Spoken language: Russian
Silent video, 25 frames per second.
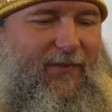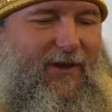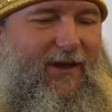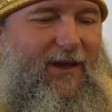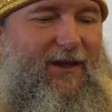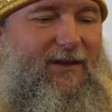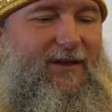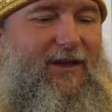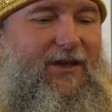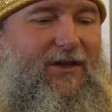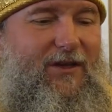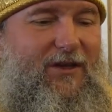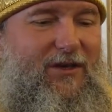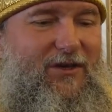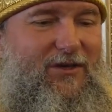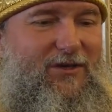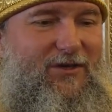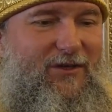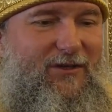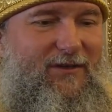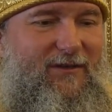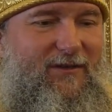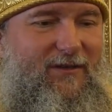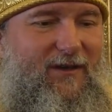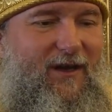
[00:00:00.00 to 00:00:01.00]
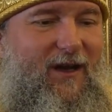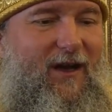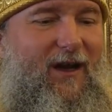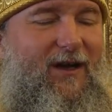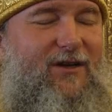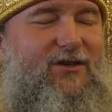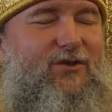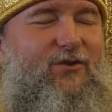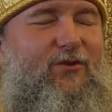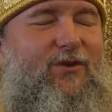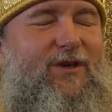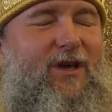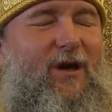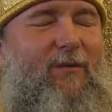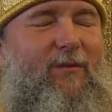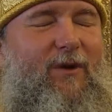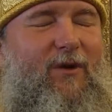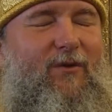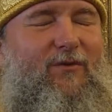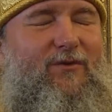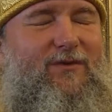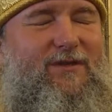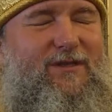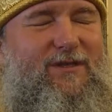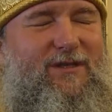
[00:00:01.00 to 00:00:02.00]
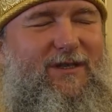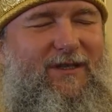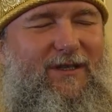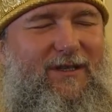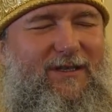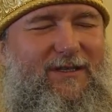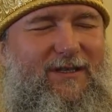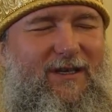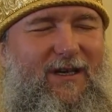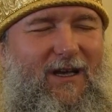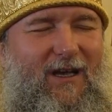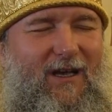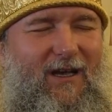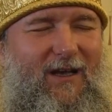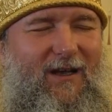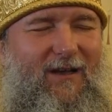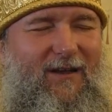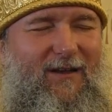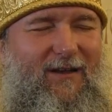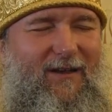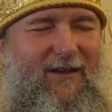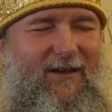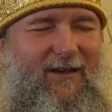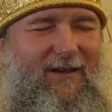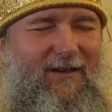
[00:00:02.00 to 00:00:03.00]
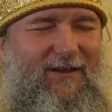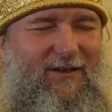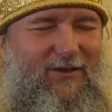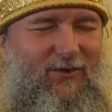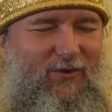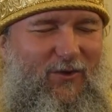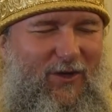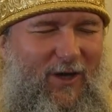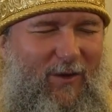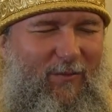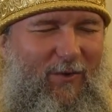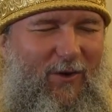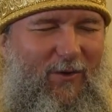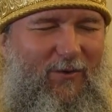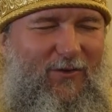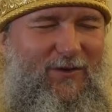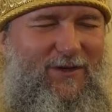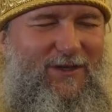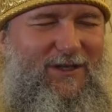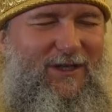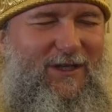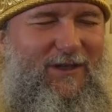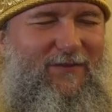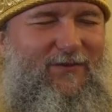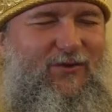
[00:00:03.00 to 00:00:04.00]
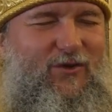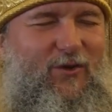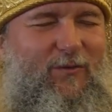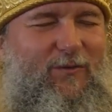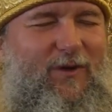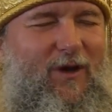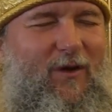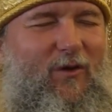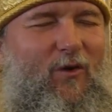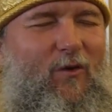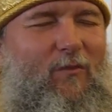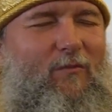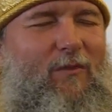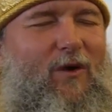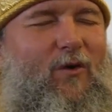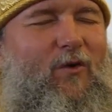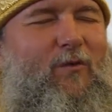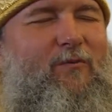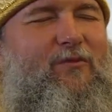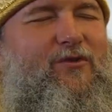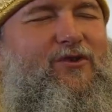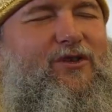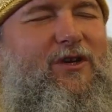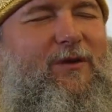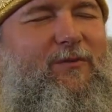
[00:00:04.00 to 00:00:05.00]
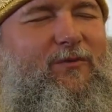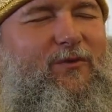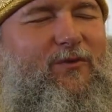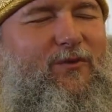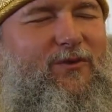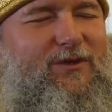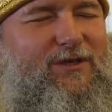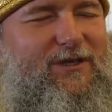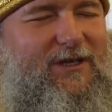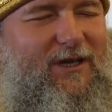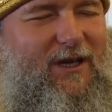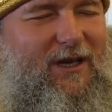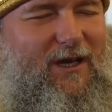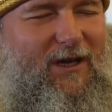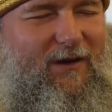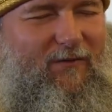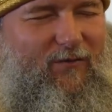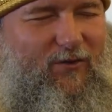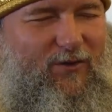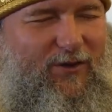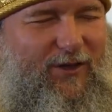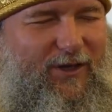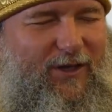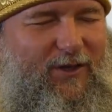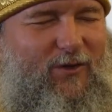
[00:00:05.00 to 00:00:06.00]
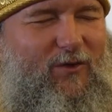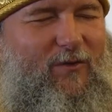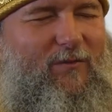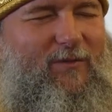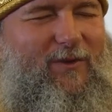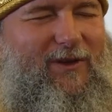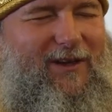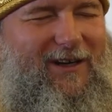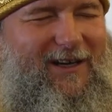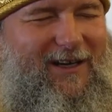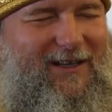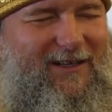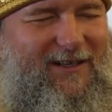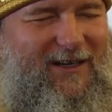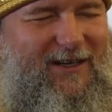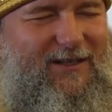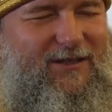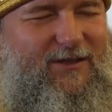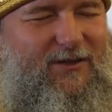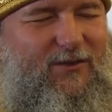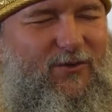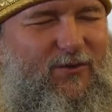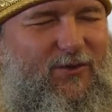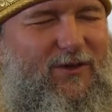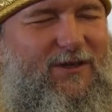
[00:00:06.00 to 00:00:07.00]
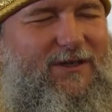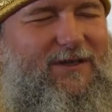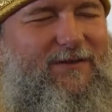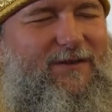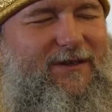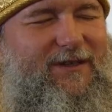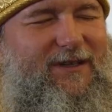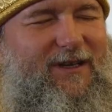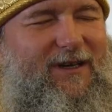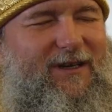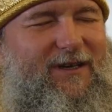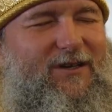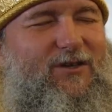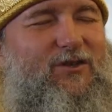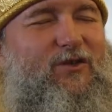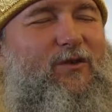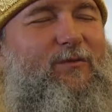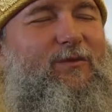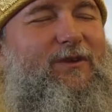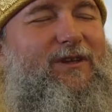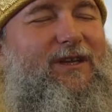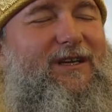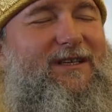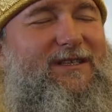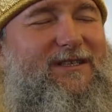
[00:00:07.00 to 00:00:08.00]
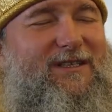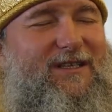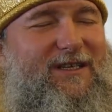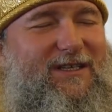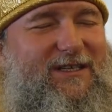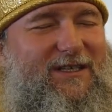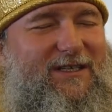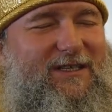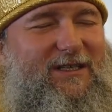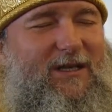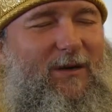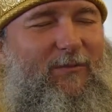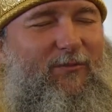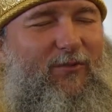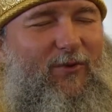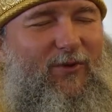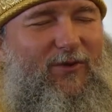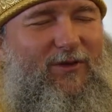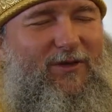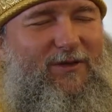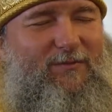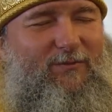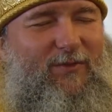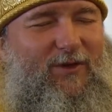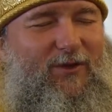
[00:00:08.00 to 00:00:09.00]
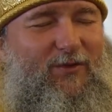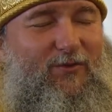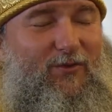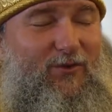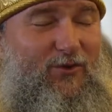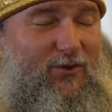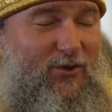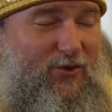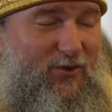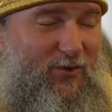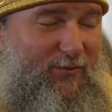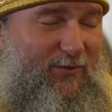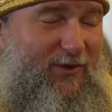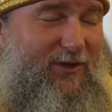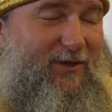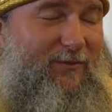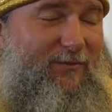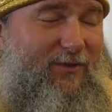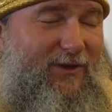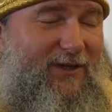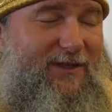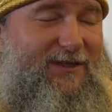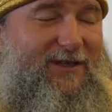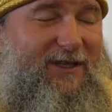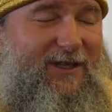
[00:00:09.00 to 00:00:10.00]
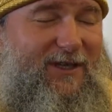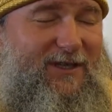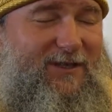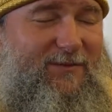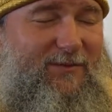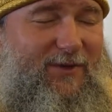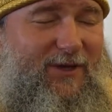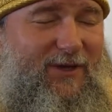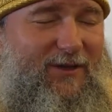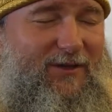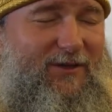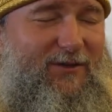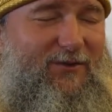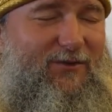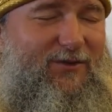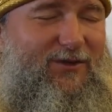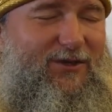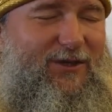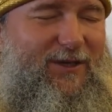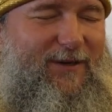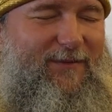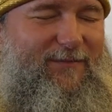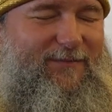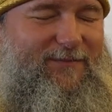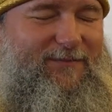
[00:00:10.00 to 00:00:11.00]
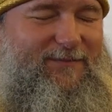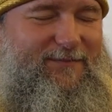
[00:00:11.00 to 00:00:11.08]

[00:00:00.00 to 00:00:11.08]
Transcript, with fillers: И она ищет, а что я могу сделать? Что я могу сделать, в чем я могу подчеркнуть вот эту благодать Духа Святаго, чтобы насытить, наполнить мою душу, чтобы это было соразмерно душе.